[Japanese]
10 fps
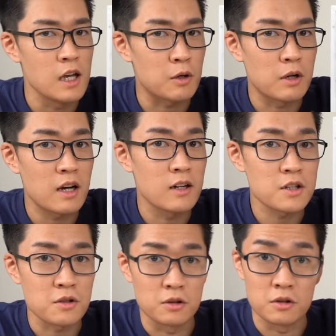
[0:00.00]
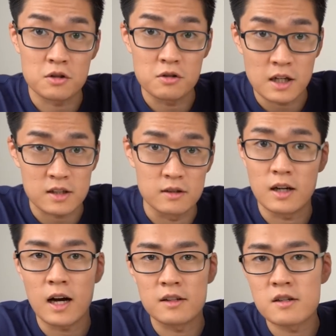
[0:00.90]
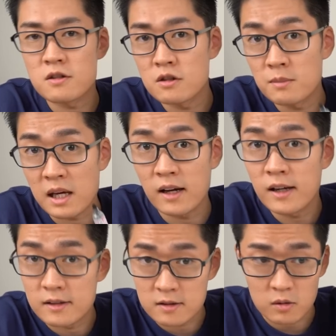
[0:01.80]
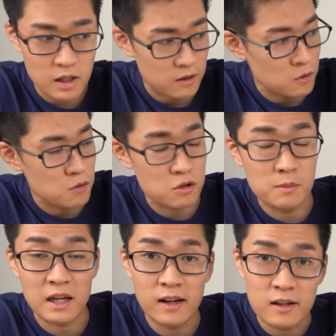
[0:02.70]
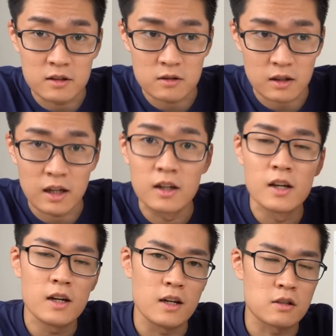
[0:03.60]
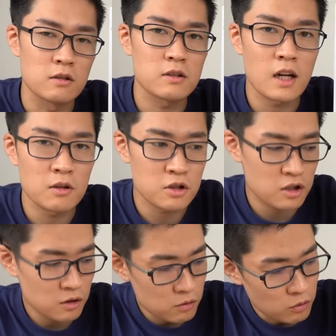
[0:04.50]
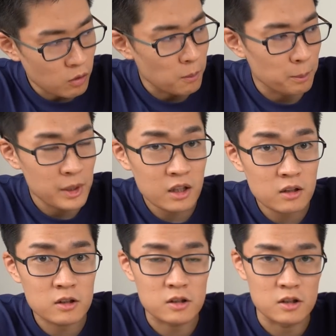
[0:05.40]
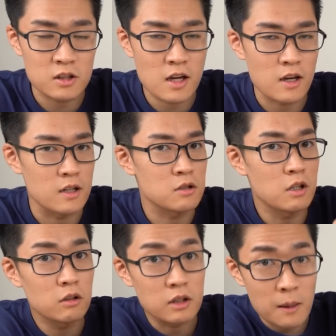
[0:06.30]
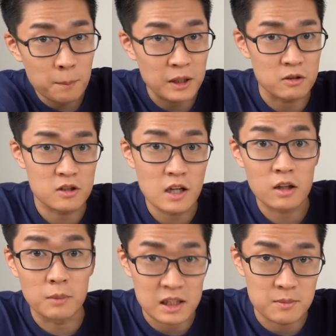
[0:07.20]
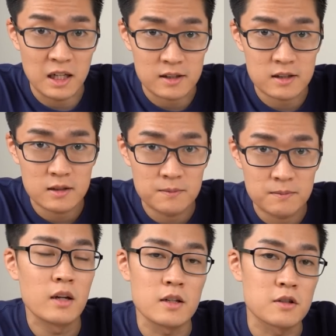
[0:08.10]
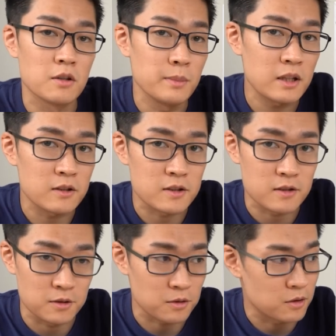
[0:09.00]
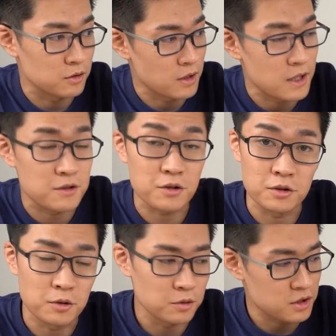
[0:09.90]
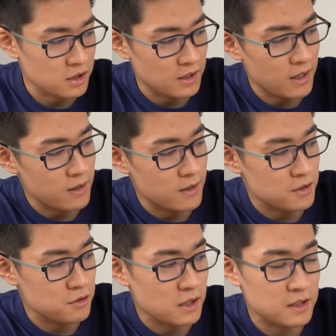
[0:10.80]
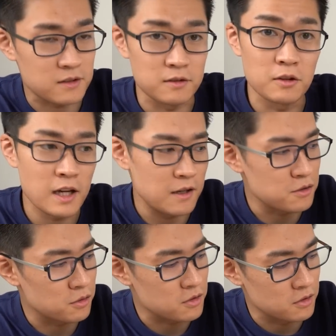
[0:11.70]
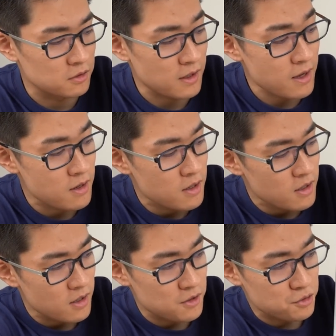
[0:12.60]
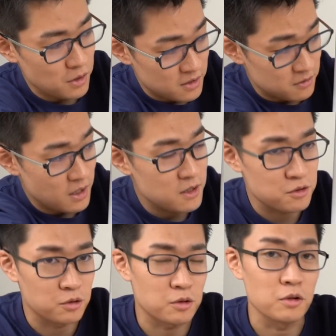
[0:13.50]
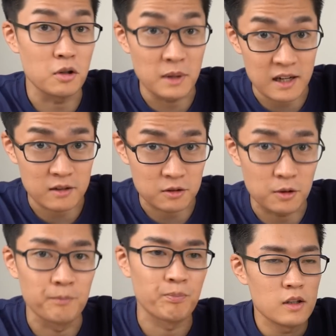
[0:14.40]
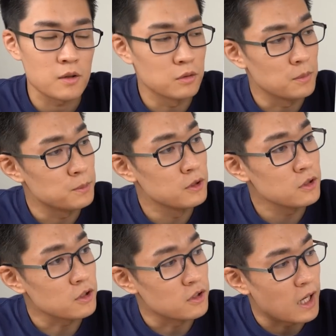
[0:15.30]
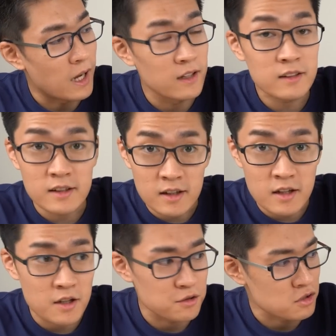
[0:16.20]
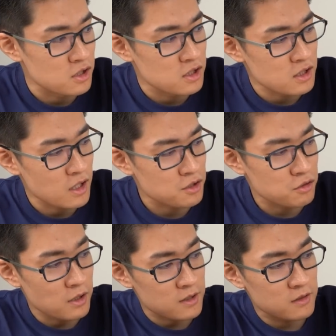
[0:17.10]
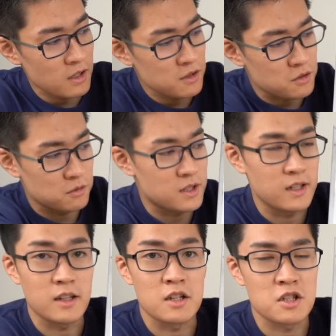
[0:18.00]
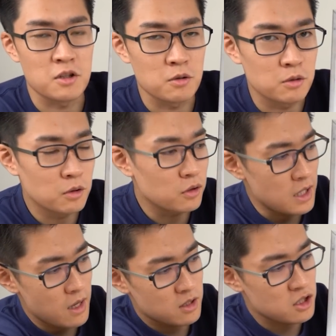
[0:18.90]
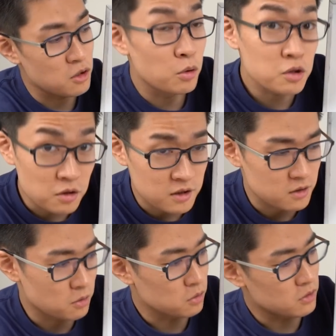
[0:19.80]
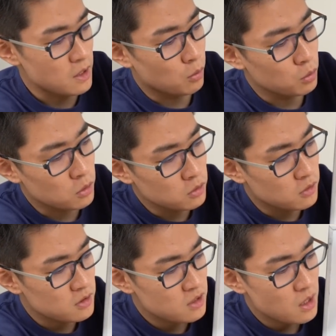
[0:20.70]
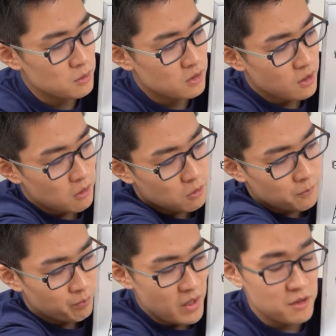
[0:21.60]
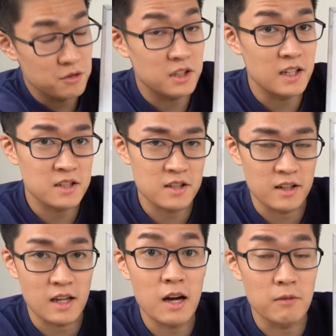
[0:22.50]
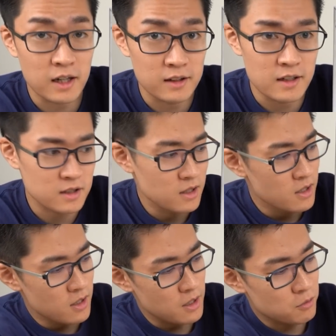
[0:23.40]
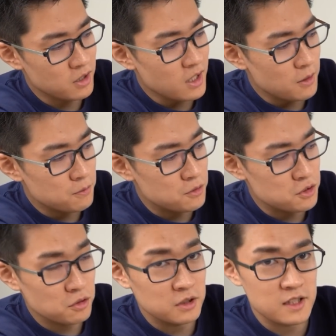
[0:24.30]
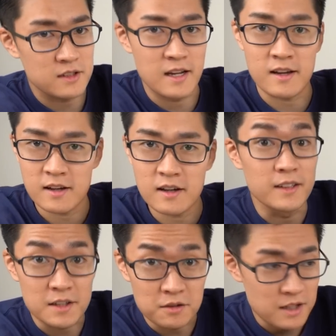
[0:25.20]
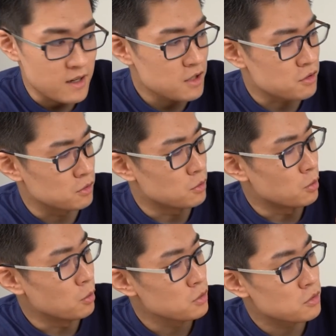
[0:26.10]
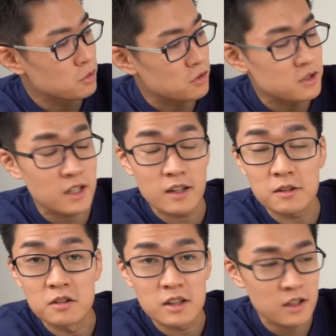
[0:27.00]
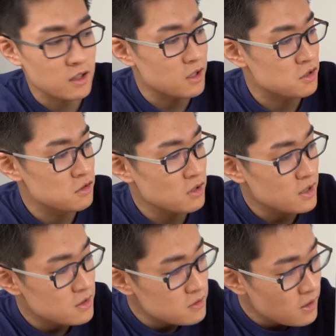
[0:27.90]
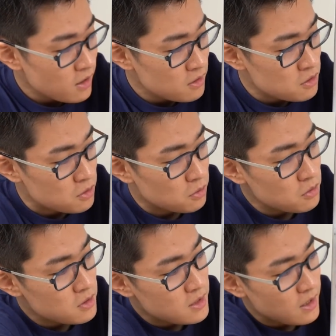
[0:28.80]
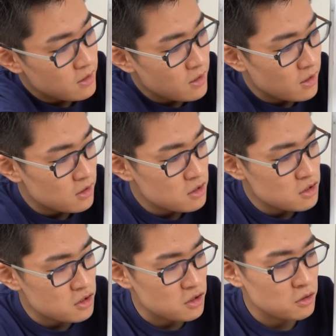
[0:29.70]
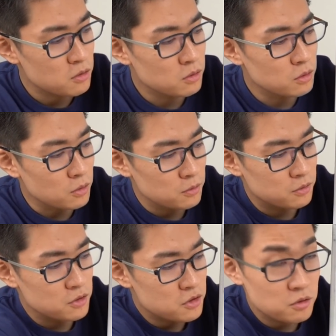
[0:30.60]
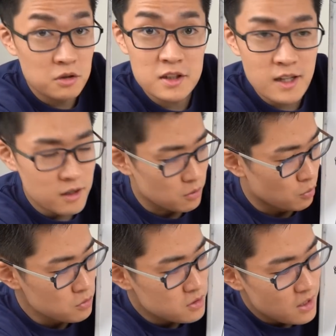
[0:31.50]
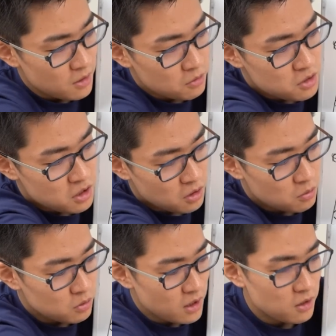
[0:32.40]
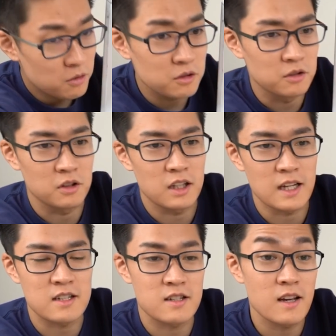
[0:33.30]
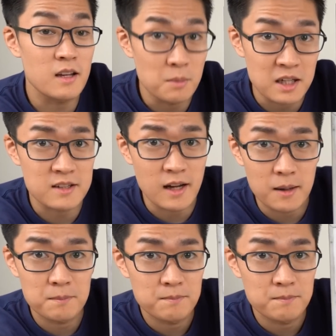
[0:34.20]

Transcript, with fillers: これはラジオの周波数 80MHz とか 90MHz とかそのくらいの信号をミックスしてそれを電波として飛ばしますそのミックスするところの変調の方式が周波数を変調するので周波数変調と呼ばれるとこのプルートのアンテナで受信した周波数変調された信号を信号処理することで音の成分だけを抜き出していたわけですこれが副調ですねですのでラジオの放送局から飛んできた周波数変調された信号を副調して音声の信号だけを抜き出していました